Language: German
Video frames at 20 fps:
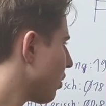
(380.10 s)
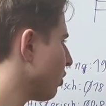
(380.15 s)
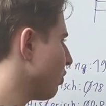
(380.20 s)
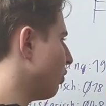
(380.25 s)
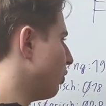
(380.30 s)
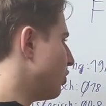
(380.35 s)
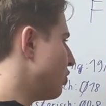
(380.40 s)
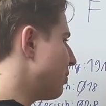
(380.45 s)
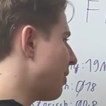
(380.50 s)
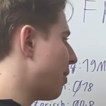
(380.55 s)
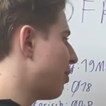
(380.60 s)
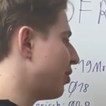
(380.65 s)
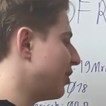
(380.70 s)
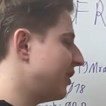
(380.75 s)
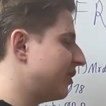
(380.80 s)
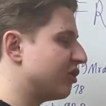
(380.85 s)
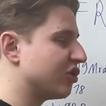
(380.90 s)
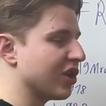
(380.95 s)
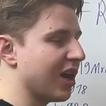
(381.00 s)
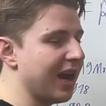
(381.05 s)
Und über
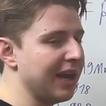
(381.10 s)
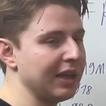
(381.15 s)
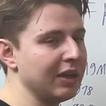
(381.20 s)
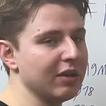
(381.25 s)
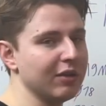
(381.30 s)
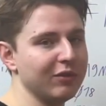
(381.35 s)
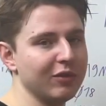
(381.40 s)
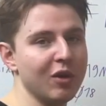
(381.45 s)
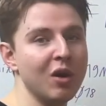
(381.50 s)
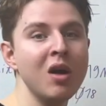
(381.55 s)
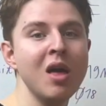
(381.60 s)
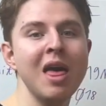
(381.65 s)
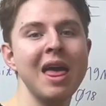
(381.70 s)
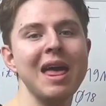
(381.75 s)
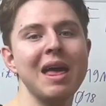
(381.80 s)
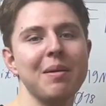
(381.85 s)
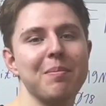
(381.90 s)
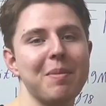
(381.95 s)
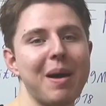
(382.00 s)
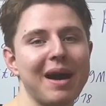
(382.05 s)
politische Eingriffe
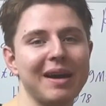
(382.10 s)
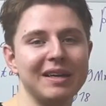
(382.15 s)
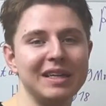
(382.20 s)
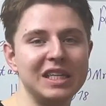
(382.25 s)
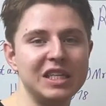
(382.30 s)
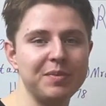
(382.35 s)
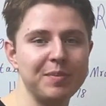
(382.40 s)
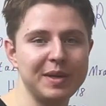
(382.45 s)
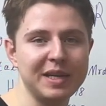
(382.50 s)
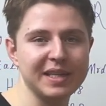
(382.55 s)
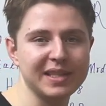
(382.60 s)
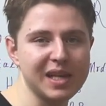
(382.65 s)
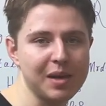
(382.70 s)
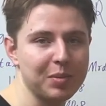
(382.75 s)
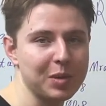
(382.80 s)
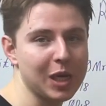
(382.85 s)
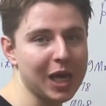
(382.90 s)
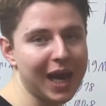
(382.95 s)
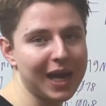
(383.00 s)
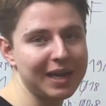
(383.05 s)
mache ich mir
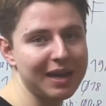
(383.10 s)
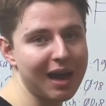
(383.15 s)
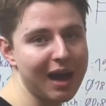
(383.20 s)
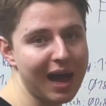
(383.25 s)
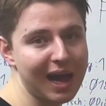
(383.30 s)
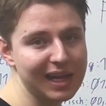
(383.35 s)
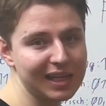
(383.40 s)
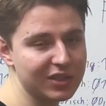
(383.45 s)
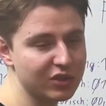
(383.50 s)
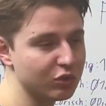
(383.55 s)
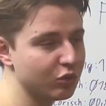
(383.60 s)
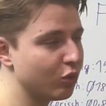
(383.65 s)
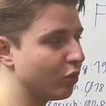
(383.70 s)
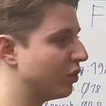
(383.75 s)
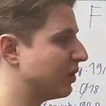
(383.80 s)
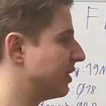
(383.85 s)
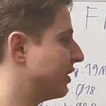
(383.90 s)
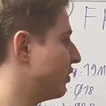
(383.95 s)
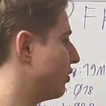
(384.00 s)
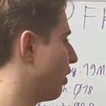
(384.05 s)
deshalb keine allzu
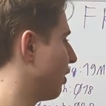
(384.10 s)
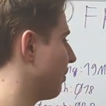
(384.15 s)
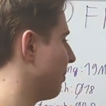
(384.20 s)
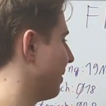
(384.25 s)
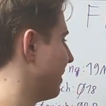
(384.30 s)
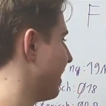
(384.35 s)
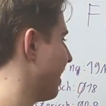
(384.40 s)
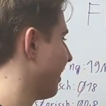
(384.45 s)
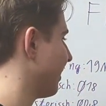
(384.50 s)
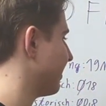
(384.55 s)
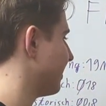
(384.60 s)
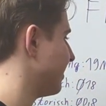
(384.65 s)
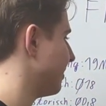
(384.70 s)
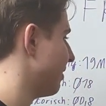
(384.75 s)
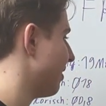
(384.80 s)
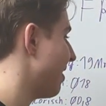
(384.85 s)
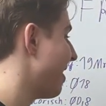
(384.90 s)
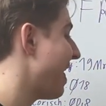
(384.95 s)
großen Sorgen bei der Aktie.